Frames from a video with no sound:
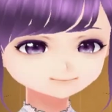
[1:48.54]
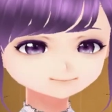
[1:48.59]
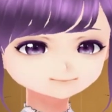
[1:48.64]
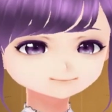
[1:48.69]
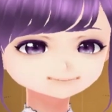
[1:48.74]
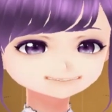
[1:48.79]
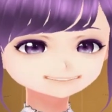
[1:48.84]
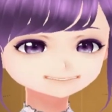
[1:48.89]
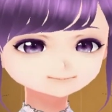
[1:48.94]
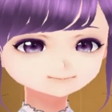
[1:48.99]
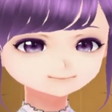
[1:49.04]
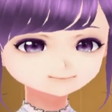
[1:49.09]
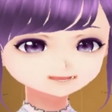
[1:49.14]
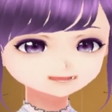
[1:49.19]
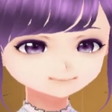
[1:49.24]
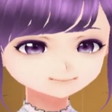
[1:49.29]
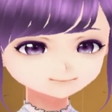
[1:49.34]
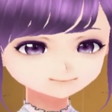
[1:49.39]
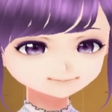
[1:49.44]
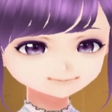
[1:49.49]
変
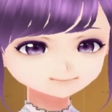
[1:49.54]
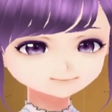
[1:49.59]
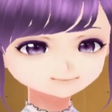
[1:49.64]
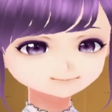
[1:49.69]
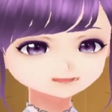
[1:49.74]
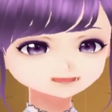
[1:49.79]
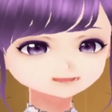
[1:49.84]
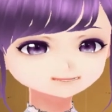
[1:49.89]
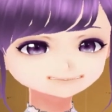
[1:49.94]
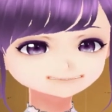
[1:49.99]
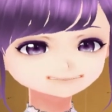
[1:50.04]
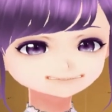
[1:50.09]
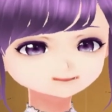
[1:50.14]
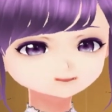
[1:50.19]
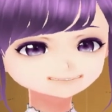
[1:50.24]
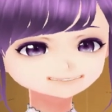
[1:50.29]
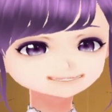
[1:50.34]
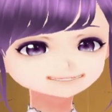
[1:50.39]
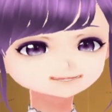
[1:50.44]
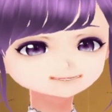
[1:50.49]
なことを
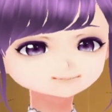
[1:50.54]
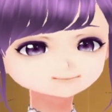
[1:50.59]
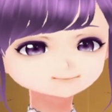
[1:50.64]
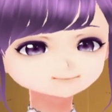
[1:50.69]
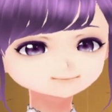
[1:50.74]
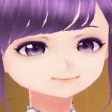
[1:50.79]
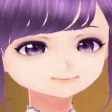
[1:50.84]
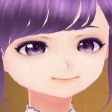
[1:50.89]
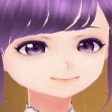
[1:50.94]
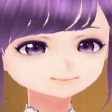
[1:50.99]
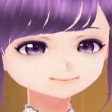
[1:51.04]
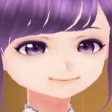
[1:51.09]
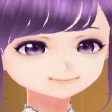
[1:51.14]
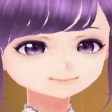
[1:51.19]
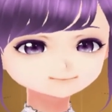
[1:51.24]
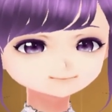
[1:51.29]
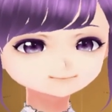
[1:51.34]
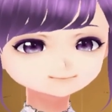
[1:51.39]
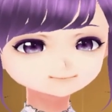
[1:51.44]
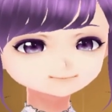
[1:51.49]
言うやつだ。
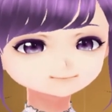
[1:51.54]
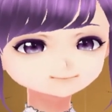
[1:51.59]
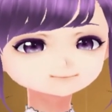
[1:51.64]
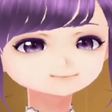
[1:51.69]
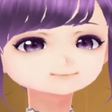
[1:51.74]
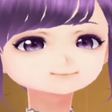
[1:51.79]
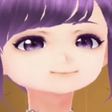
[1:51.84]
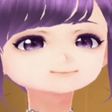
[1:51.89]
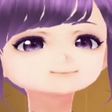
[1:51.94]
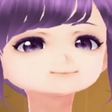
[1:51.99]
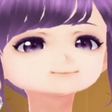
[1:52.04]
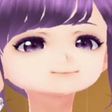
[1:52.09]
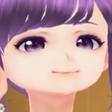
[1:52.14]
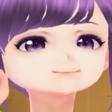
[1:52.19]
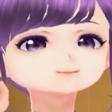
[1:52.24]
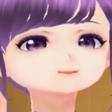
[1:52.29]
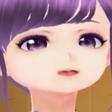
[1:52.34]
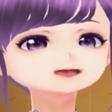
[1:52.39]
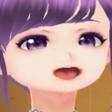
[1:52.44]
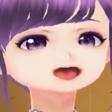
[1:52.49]

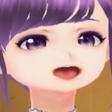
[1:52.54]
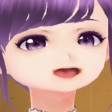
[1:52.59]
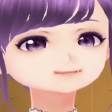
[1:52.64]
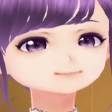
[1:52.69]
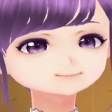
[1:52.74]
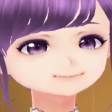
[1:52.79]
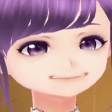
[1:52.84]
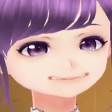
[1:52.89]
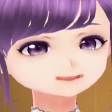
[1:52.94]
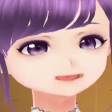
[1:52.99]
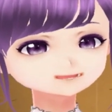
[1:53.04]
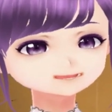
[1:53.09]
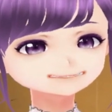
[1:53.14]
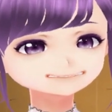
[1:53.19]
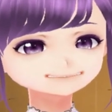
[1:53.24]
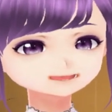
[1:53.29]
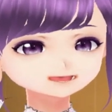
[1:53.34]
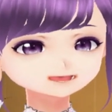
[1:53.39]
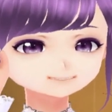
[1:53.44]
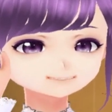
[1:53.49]
わしを
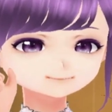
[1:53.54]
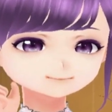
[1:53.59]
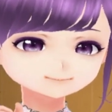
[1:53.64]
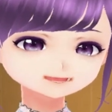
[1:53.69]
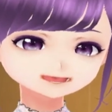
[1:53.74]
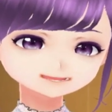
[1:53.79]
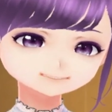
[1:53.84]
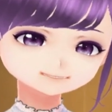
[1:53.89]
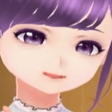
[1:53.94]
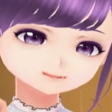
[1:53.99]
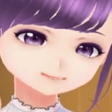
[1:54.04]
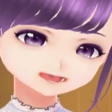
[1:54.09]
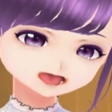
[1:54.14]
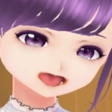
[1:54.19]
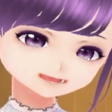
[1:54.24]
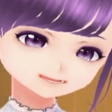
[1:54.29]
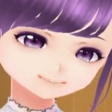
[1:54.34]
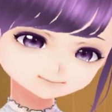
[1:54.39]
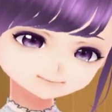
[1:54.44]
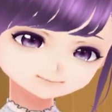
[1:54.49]
呼んだの
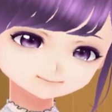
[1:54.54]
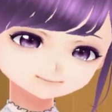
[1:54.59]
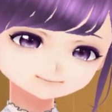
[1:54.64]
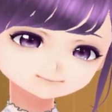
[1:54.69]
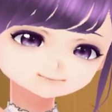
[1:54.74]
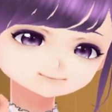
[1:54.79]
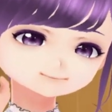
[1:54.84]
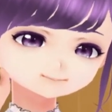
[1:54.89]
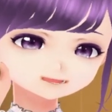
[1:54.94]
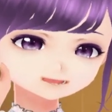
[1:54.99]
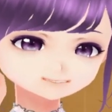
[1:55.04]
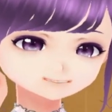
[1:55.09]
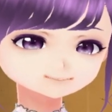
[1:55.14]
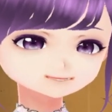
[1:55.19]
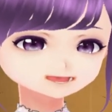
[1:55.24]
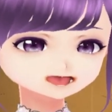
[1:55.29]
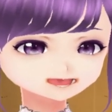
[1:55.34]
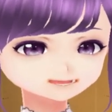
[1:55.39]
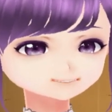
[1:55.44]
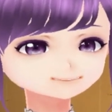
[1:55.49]
は
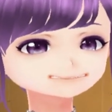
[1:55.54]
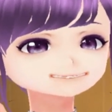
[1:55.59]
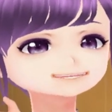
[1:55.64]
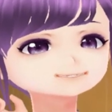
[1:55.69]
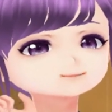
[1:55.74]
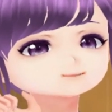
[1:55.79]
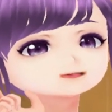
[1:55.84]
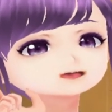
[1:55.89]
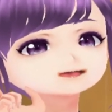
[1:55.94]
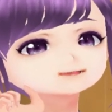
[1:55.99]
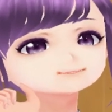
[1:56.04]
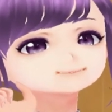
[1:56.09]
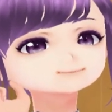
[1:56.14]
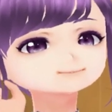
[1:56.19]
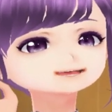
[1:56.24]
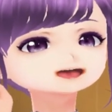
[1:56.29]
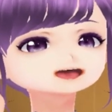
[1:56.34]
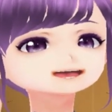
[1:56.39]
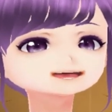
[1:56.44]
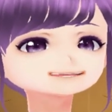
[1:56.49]
他でも
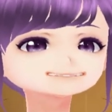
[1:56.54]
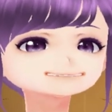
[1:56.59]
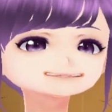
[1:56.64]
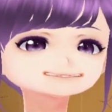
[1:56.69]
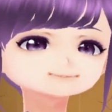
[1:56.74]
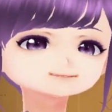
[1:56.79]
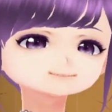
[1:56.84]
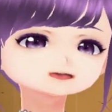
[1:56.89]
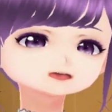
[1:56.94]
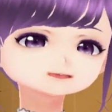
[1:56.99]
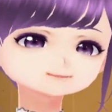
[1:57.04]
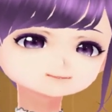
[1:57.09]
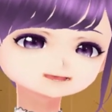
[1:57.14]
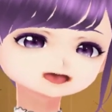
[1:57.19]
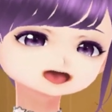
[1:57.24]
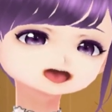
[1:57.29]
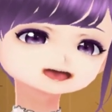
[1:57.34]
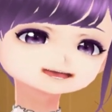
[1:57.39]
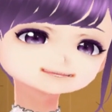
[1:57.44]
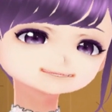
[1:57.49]
ないお
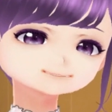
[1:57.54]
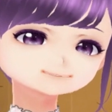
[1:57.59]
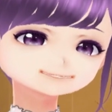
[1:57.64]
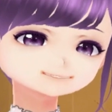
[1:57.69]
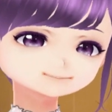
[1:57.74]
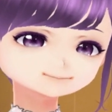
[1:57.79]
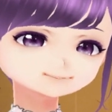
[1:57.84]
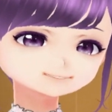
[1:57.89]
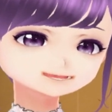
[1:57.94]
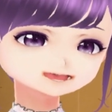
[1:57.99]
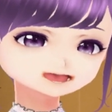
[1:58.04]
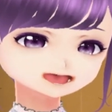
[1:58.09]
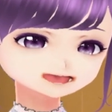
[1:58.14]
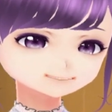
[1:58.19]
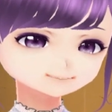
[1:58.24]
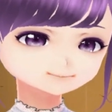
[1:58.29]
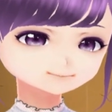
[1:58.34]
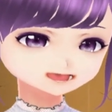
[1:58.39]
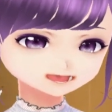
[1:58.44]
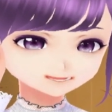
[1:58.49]
前じゃない
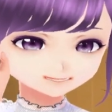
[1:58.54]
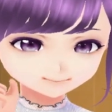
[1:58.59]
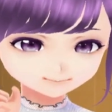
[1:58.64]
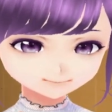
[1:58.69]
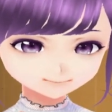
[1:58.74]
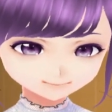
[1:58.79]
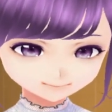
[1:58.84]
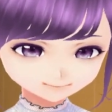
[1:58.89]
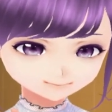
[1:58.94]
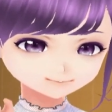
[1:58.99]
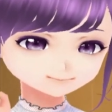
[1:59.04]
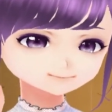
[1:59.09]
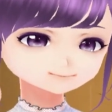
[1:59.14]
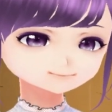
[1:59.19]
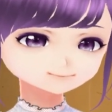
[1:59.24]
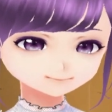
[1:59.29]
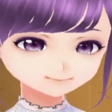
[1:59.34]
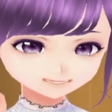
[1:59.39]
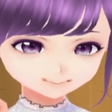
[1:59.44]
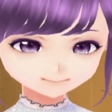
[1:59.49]
か。
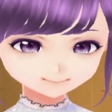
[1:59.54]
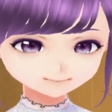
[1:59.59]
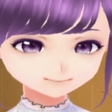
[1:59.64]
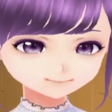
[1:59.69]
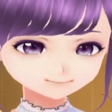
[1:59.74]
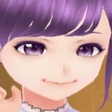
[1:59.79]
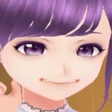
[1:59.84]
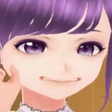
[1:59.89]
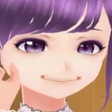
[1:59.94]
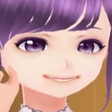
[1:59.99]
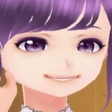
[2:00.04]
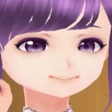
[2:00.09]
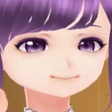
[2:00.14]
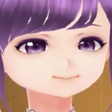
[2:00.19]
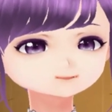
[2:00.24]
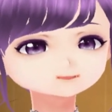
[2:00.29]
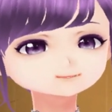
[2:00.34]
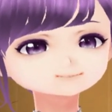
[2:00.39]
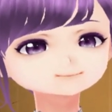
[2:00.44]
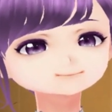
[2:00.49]
で
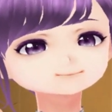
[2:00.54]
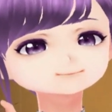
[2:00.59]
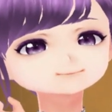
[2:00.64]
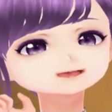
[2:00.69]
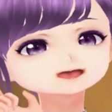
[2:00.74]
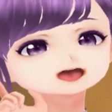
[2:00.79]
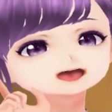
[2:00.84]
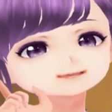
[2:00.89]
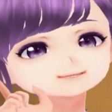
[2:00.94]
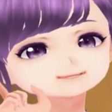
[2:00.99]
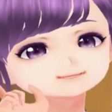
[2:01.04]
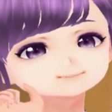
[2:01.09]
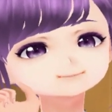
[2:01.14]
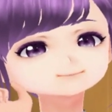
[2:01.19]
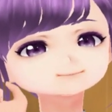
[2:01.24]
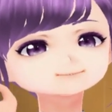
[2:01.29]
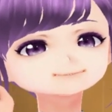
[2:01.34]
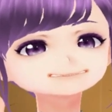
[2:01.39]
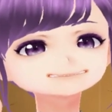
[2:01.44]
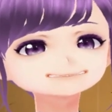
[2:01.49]
もま
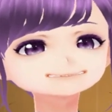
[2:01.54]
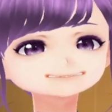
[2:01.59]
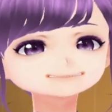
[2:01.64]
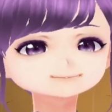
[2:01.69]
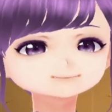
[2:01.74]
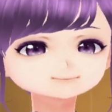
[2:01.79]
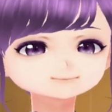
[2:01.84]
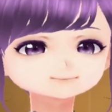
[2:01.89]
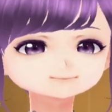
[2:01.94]
あいい。